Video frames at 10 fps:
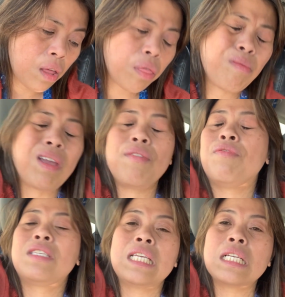
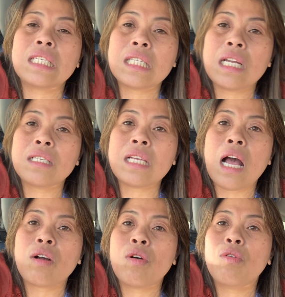3.16
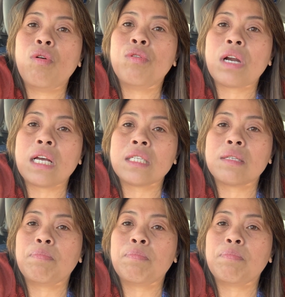sa akong oras